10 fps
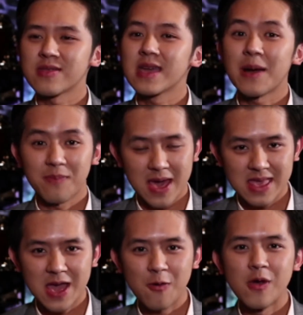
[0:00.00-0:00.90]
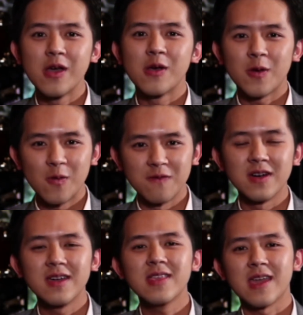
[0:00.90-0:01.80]
ta sẽ gặp lại nhau
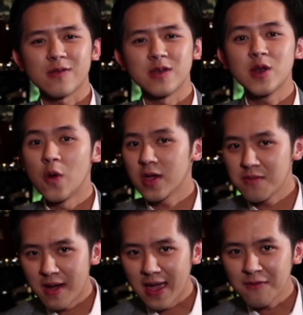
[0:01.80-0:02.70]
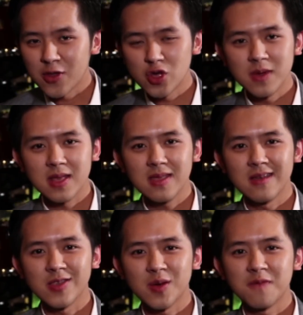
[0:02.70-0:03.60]
cùng với nhạc sĩ Đỗ Kim Bảng và Jimmy
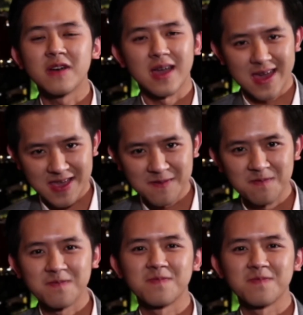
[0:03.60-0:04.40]
Thái Nhật trong phần hai.